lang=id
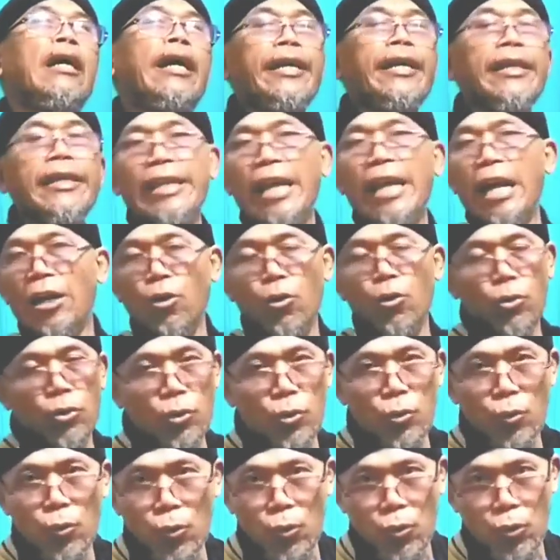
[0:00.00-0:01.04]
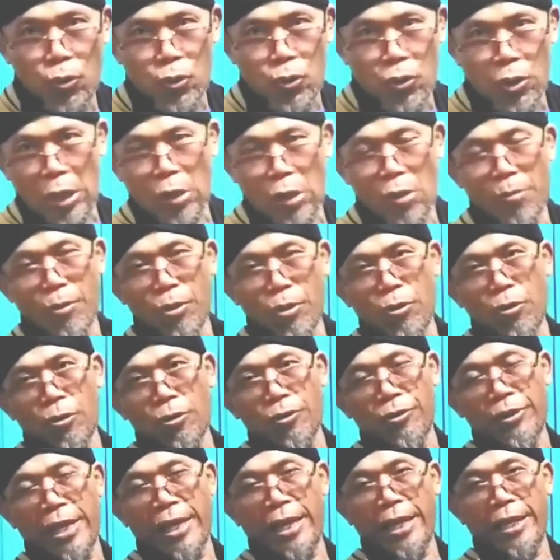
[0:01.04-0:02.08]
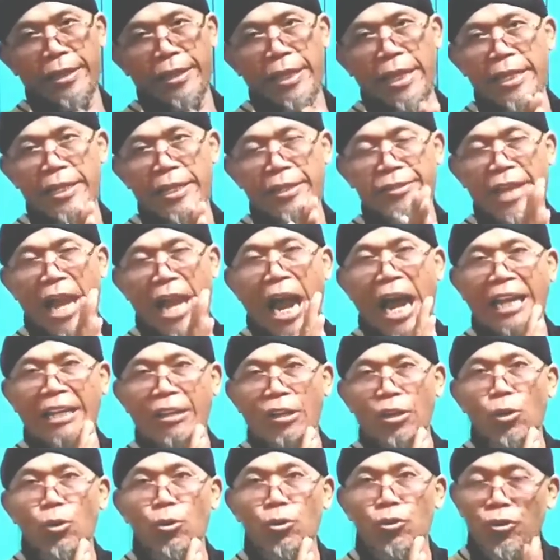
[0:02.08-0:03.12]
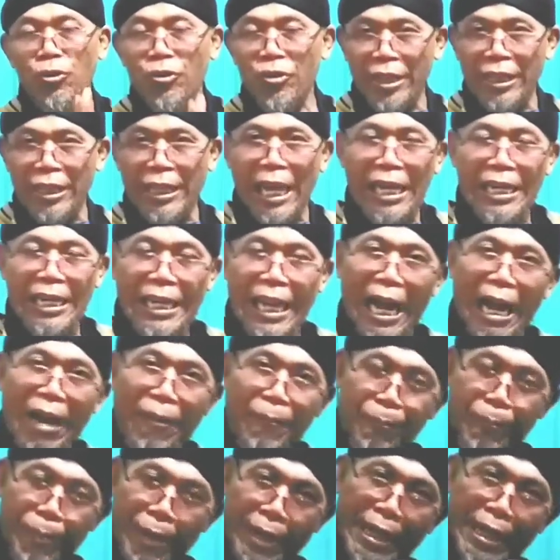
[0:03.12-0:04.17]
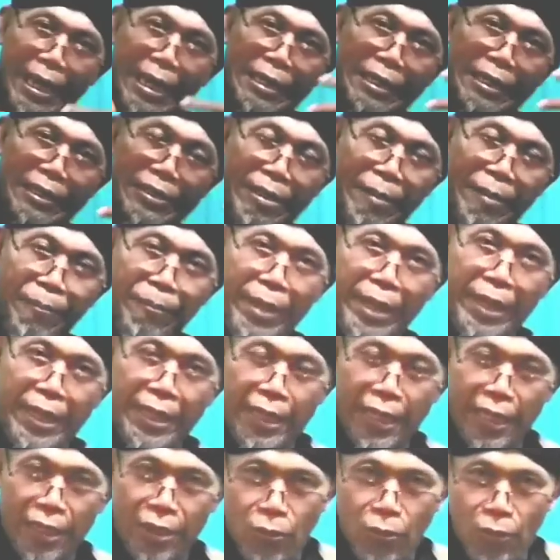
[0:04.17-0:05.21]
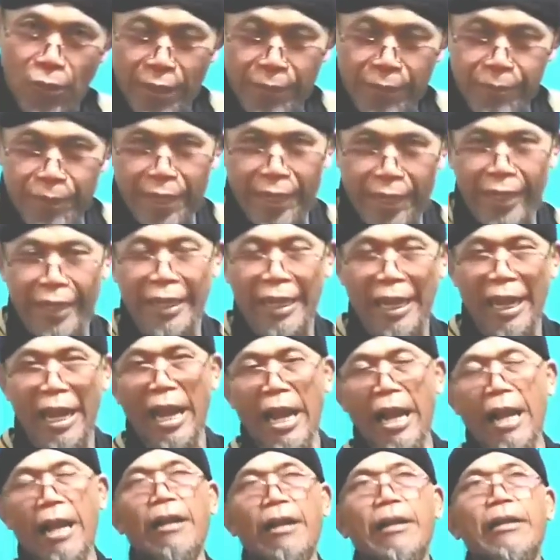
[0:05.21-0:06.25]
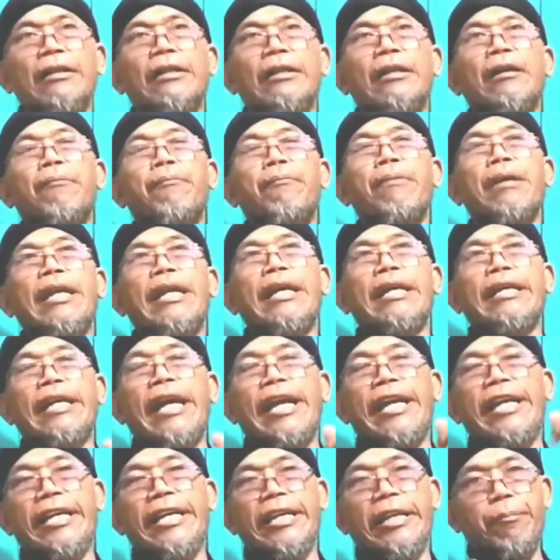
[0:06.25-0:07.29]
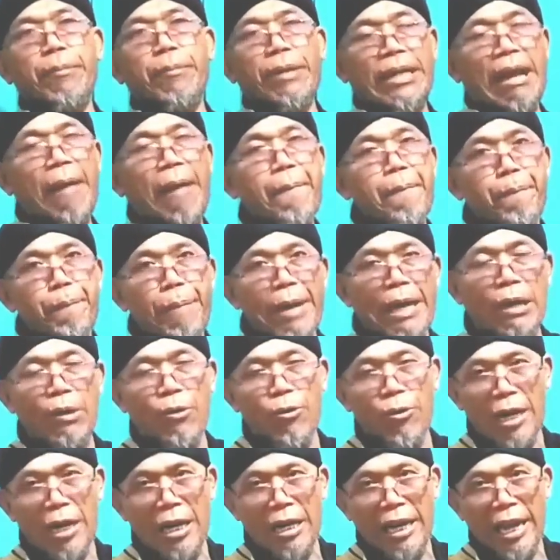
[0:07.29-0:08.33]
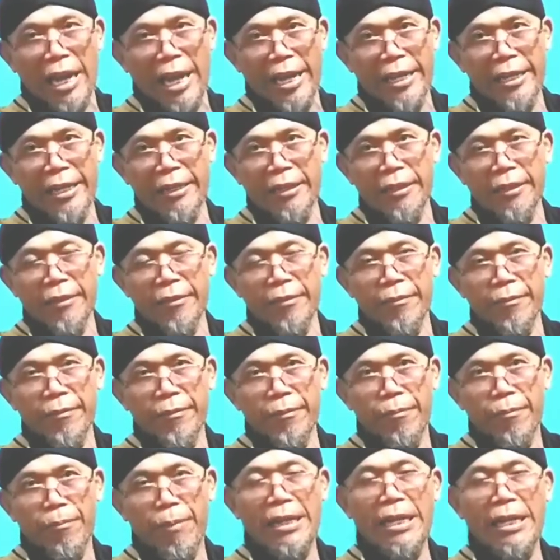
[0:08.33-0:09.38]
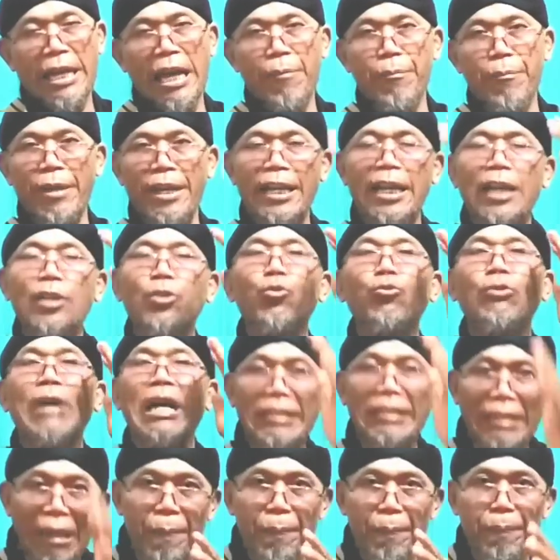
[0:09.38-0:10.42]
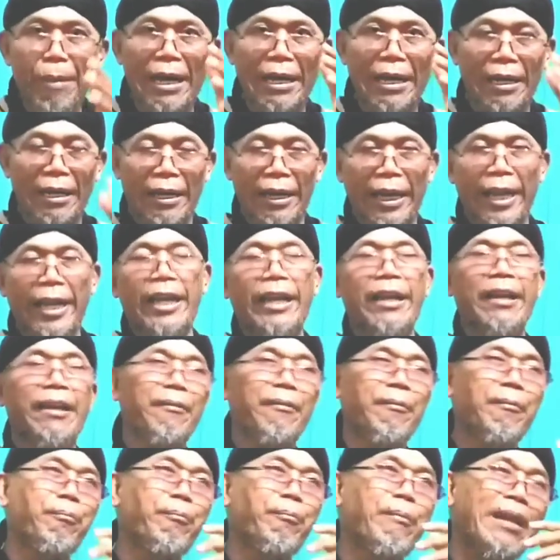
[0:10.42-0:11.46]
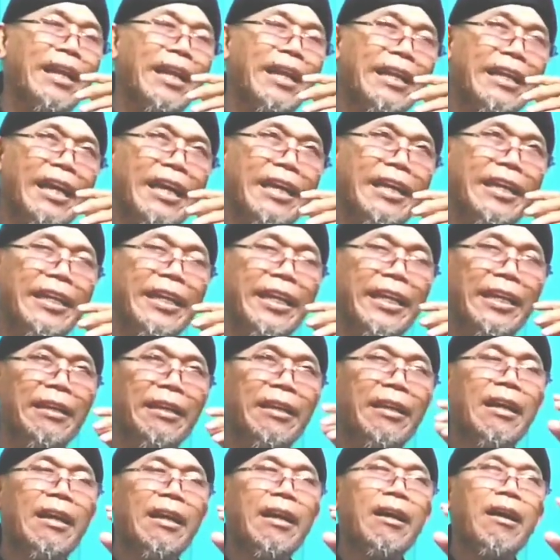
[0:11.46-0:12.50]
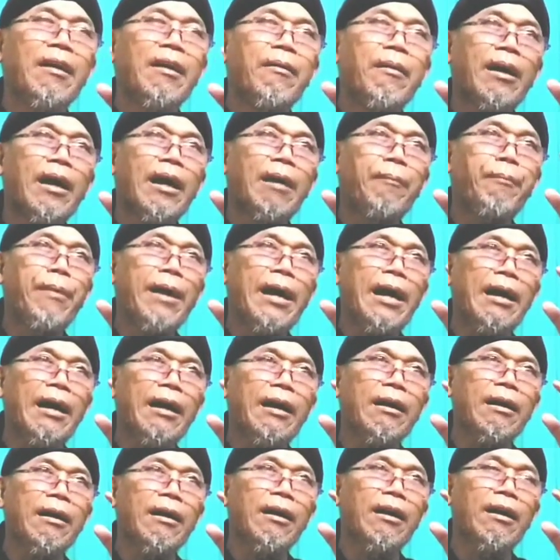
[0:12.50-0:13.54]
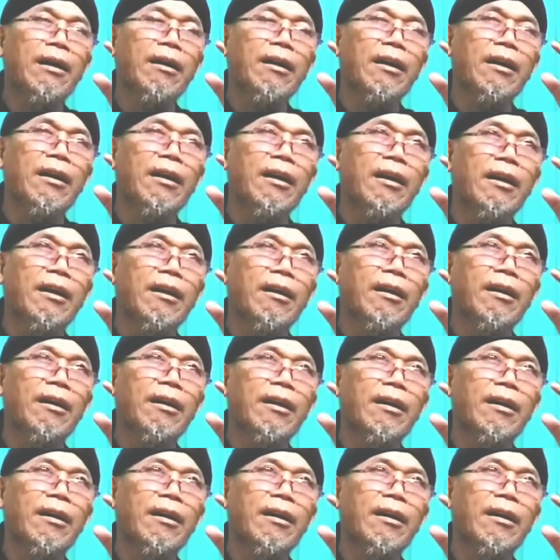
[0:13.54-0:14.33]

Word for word: Ini yang lucu kalau menurut saya. Jadi sangat lucu sekali apa yang disampaikan oleh mereka. Mereka ingin menampar orang lain, padahal mereka tukang tampar. Eh, mereka ingin apa? Uh,